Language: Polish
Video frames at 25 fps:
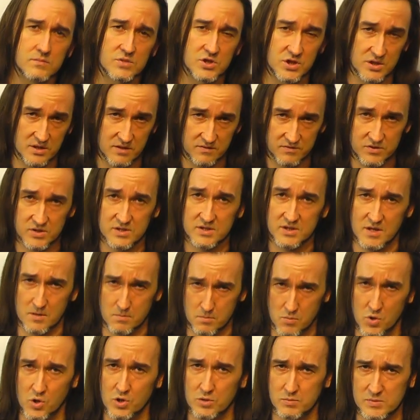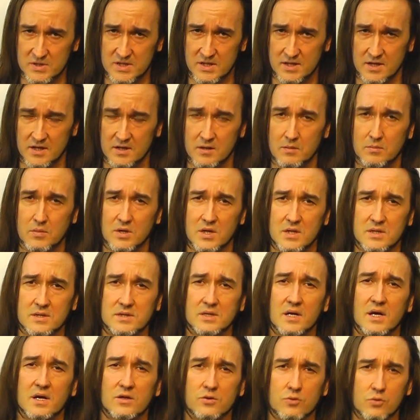Przede wszystkim moim zadaniem
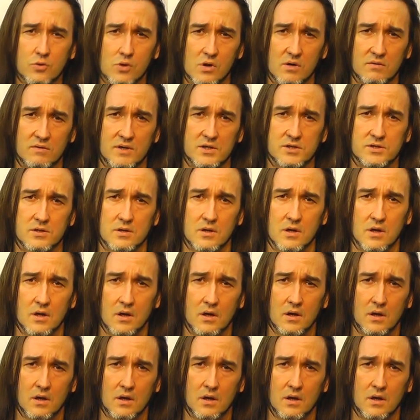jest edukować.